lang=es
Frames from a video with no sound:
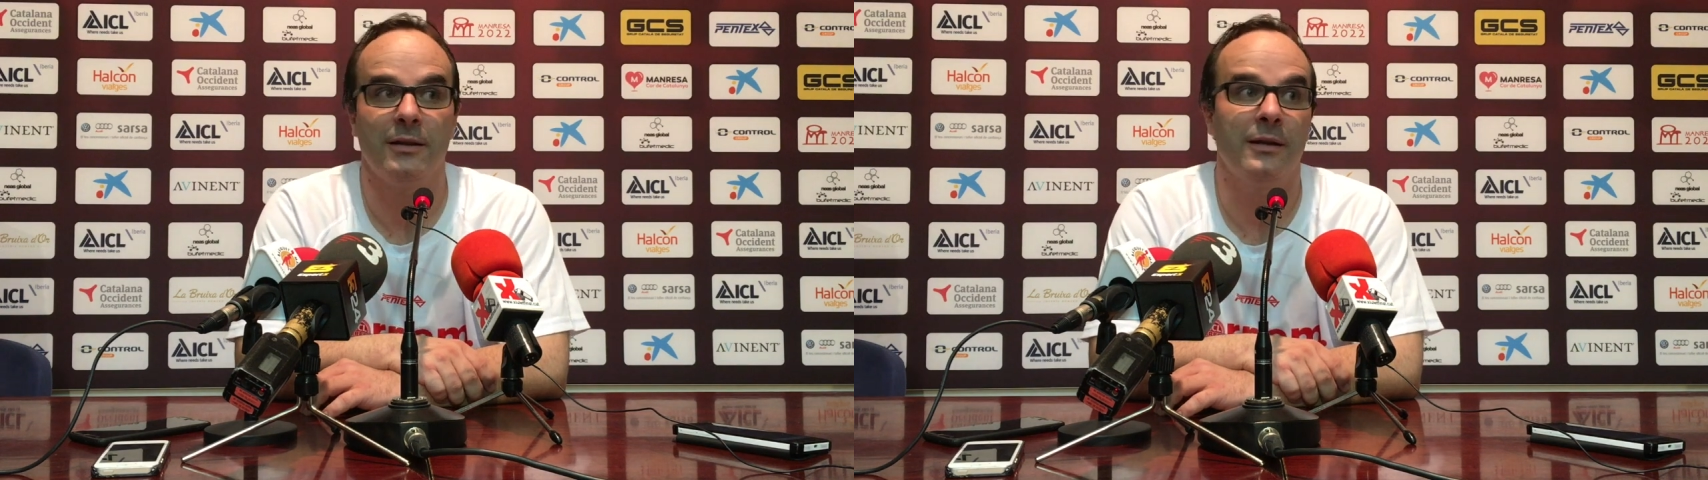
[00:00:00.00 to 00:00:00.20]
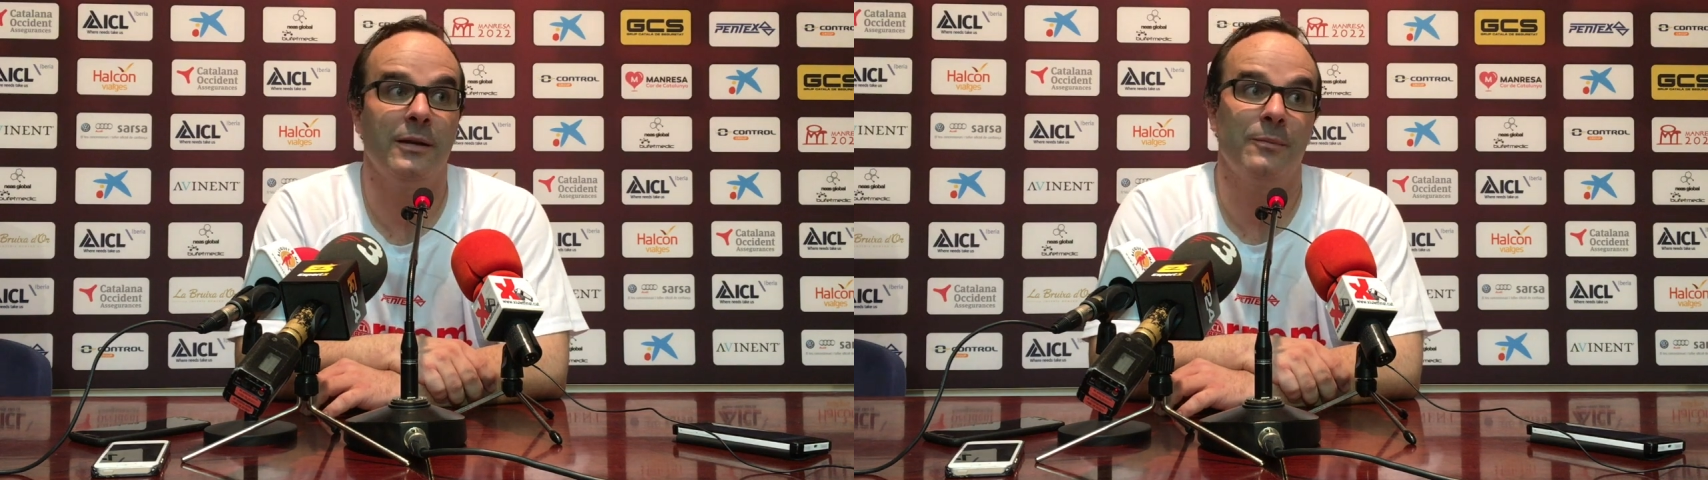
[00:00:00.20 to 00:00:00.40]

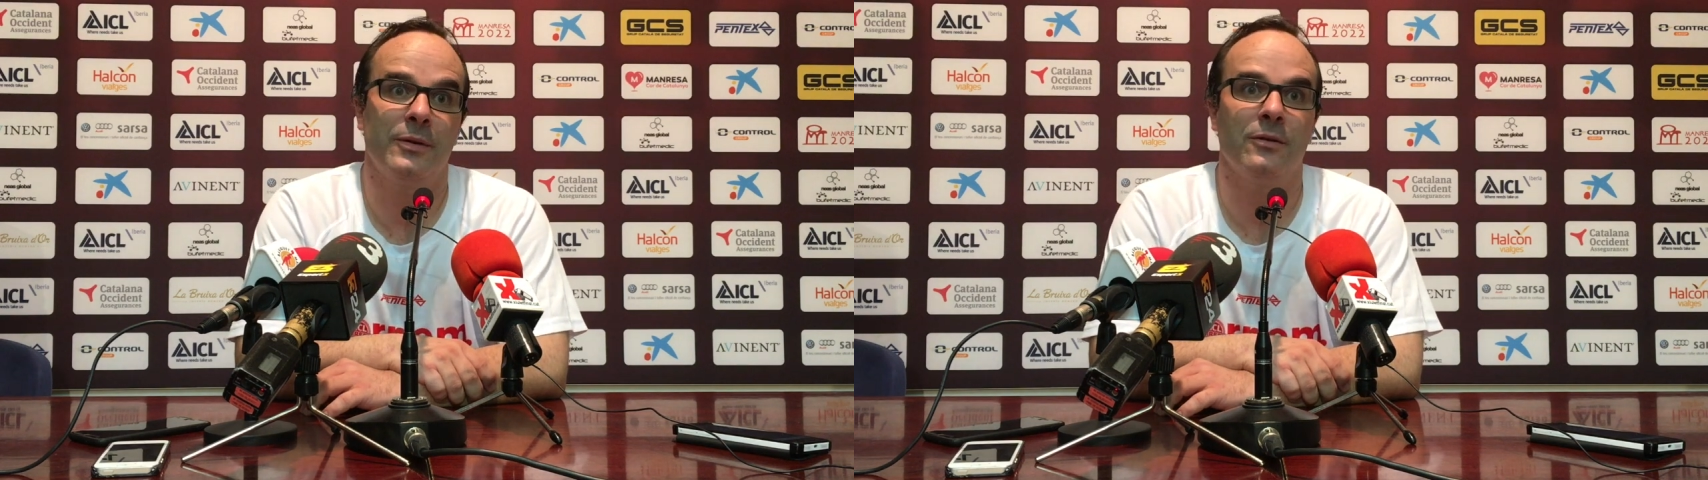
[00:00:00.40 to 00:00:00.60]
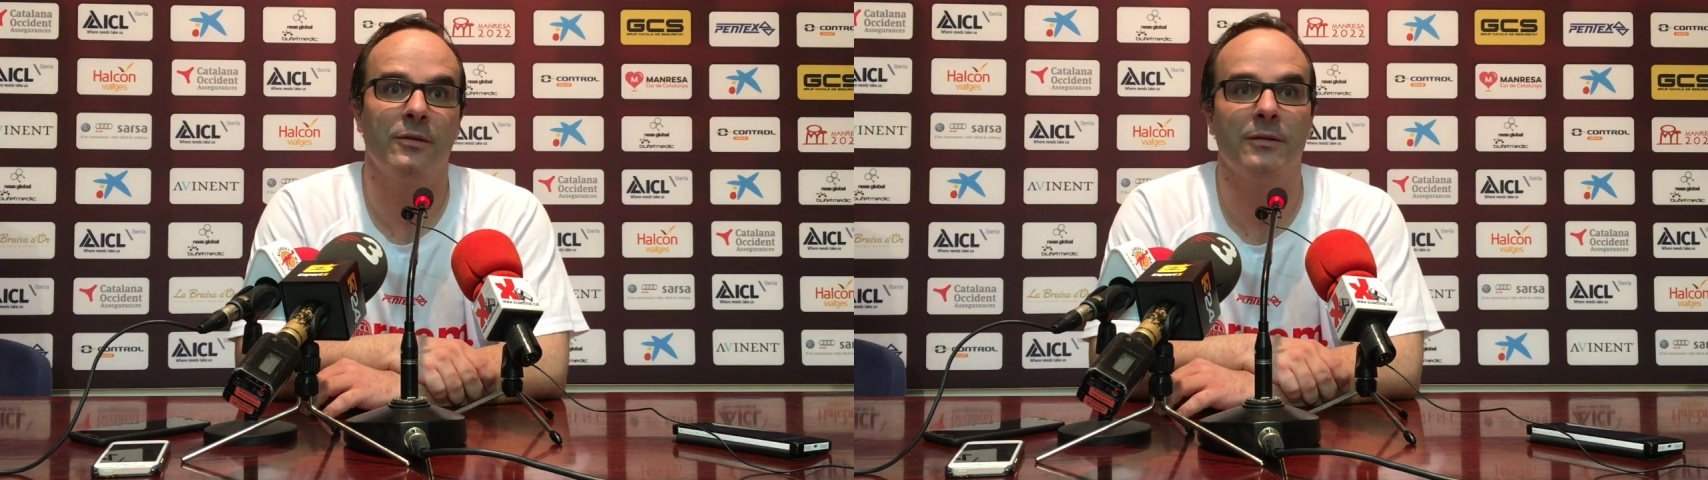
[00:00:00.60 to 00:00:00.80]
eh,
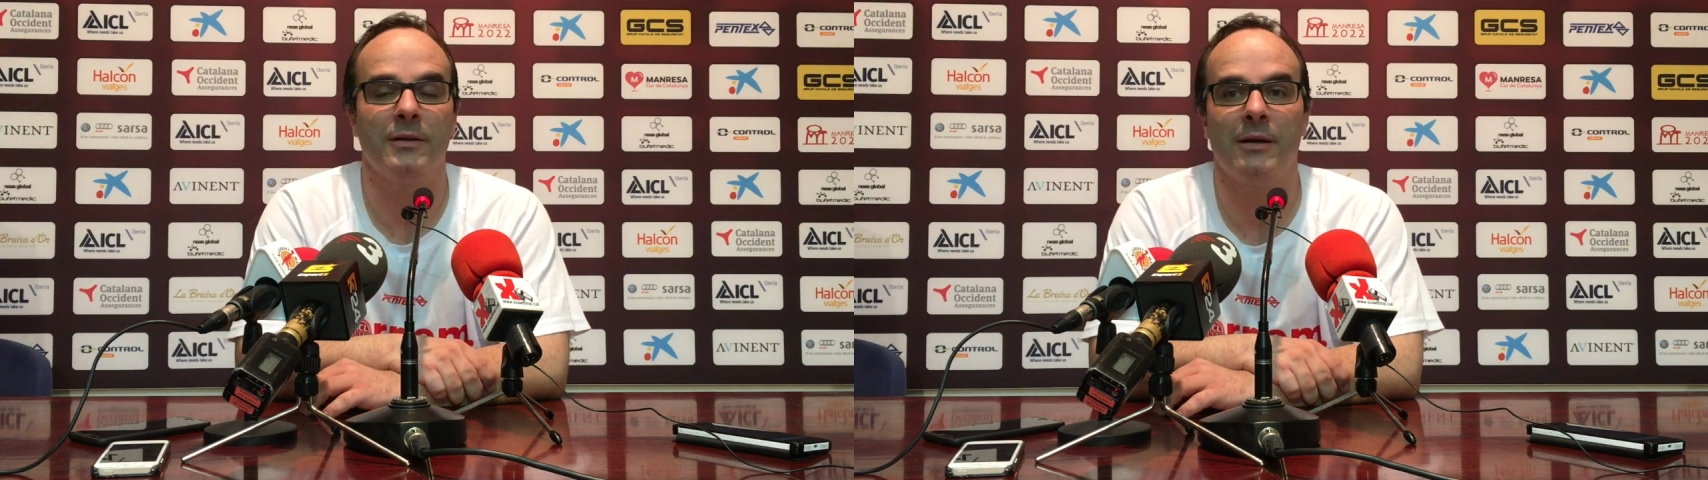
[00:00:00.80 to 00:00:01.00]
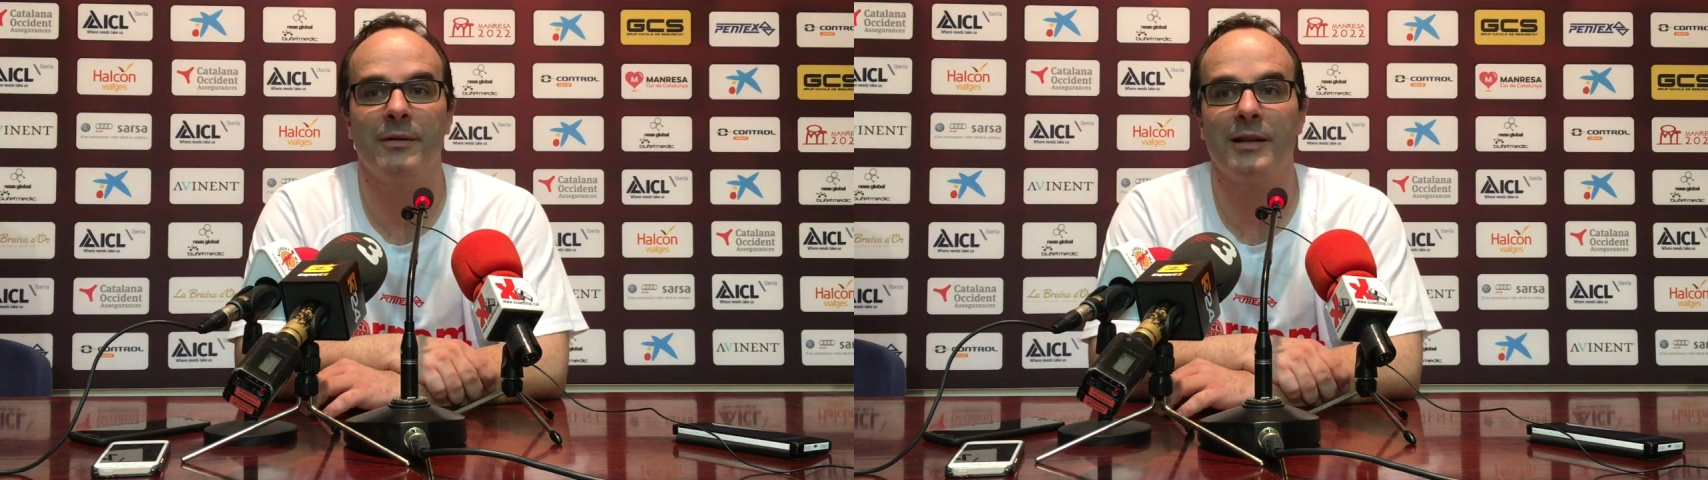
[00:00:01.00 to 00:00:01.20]

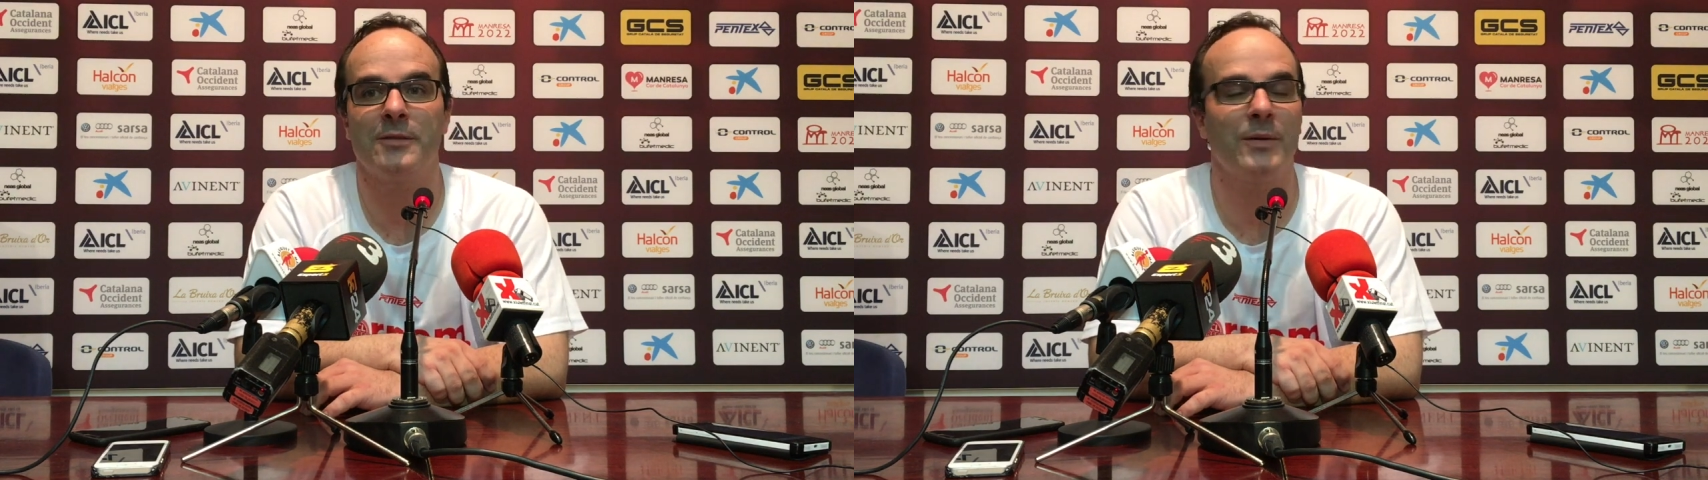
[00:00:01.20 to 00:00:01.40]
pero a veces las